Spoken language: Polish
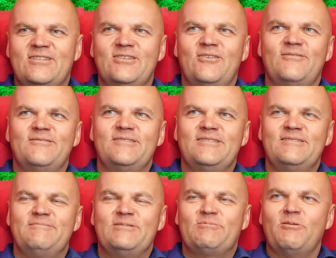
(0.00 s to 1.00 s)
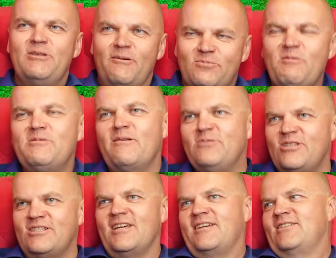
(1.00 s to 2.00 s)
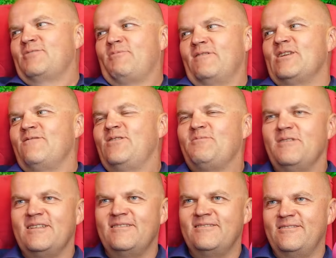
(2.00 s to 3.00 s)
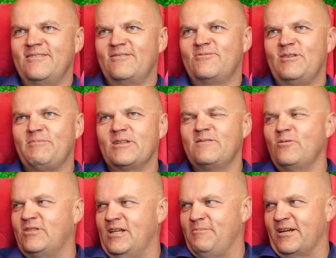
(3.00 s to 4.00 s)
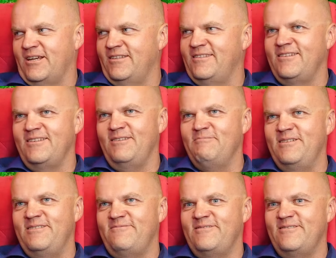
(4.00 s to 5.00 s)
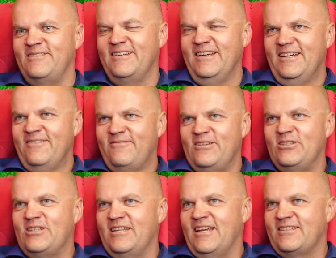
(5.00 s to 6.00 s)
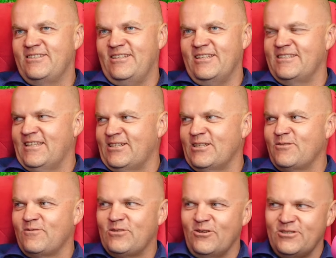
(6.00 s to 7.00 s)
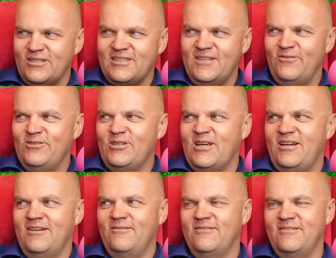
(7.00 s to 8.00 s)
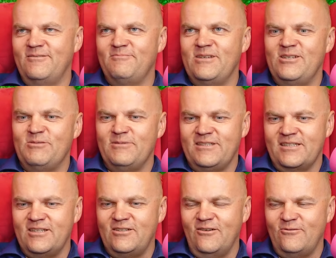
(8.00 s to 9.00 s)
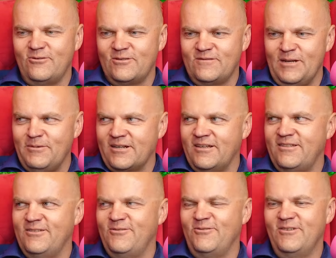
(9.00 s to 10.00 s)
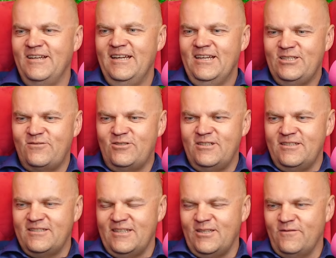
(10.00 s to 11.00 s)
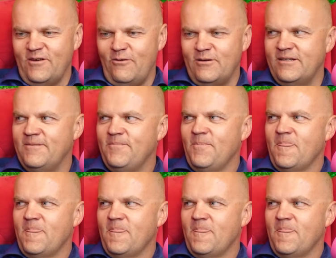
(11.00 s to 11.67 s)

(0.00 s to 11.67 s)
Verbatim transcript: co, przypominam, przypominam ci, że ja kiedyś prowadziłem firmę, y, w której pracował telemarketing i my w, jeszcze na czas, za czasów książek telefonicznych y, mieliśmy taki konkurs z telemarketingu. Dziewczyny znajdowały